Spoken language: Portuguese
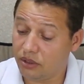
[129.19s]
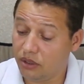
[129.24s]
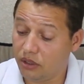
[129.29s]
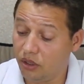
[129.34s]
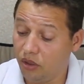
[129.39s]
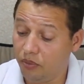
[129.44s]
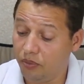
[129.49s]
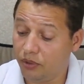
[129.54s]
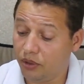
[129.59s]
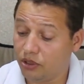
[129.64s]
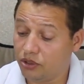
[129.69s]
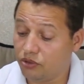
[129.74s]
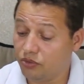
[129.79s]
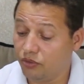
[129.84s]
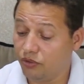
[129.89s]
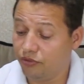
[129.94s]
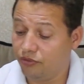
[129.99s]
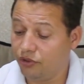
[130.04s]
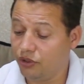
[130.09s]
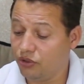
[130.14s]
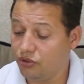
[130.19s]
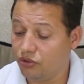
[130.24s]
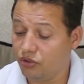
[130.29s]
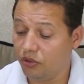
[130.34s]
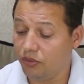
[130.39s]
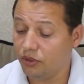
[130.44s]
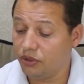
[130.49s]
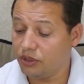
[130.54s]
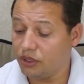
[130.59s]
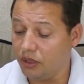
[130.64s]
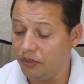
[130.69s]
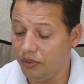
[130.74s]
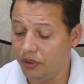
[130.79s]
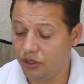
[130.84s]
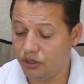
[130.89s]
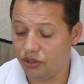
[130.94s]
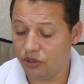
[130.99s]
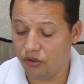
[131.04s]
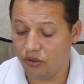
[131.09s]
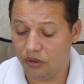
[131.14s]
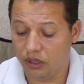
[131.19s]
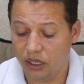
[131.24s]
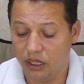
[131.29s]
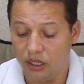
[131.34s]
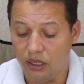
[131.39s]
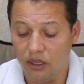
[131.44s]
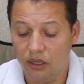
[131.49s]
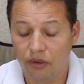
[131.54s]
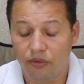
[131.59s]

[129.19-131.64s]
até o próximo vídeo. Como eu sempre digo, né?